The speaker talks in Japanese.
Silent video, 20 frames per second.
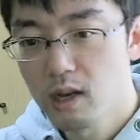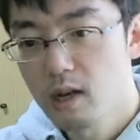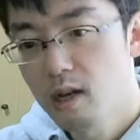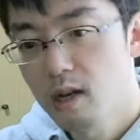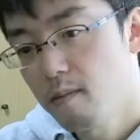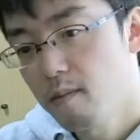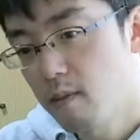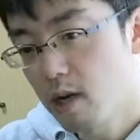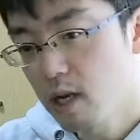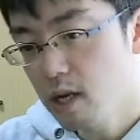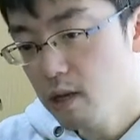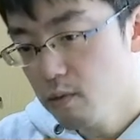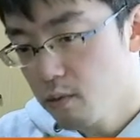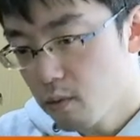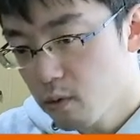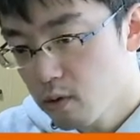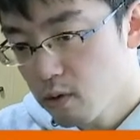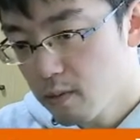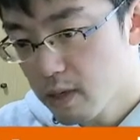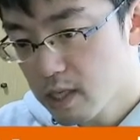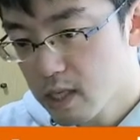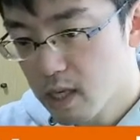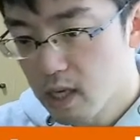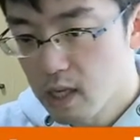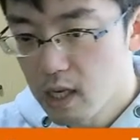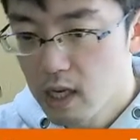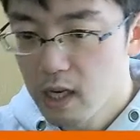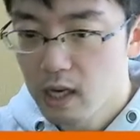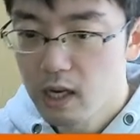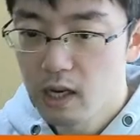まあ、E4 のマスが
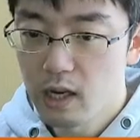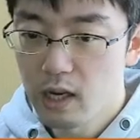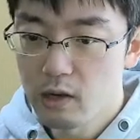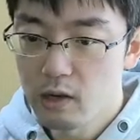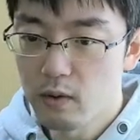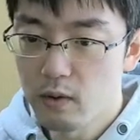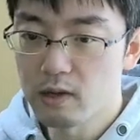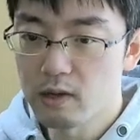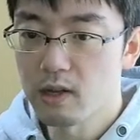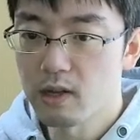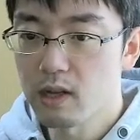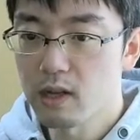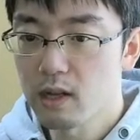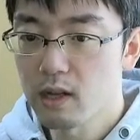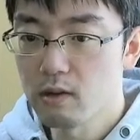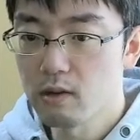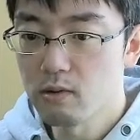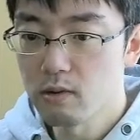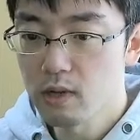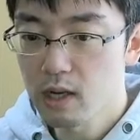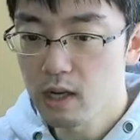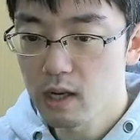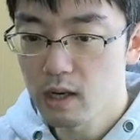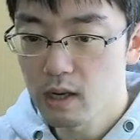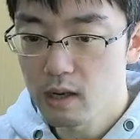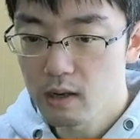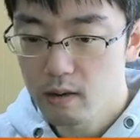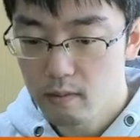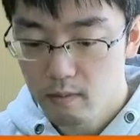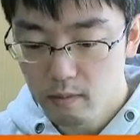ね、えー、弱くなっているので、
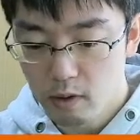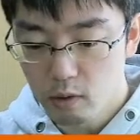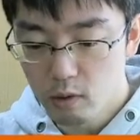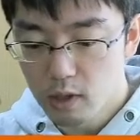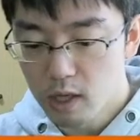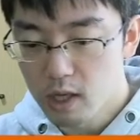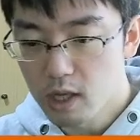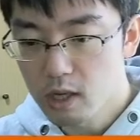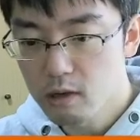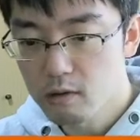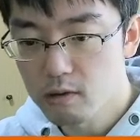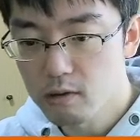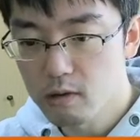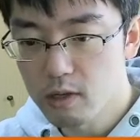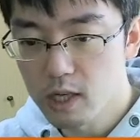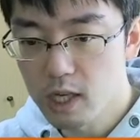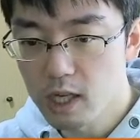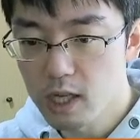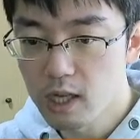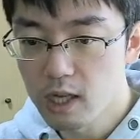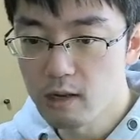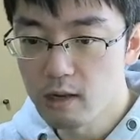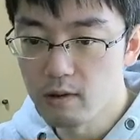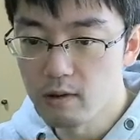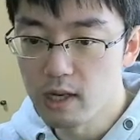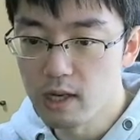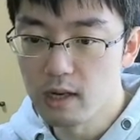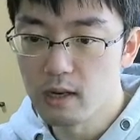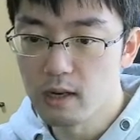まあ、これがね、ルーク効いてないので、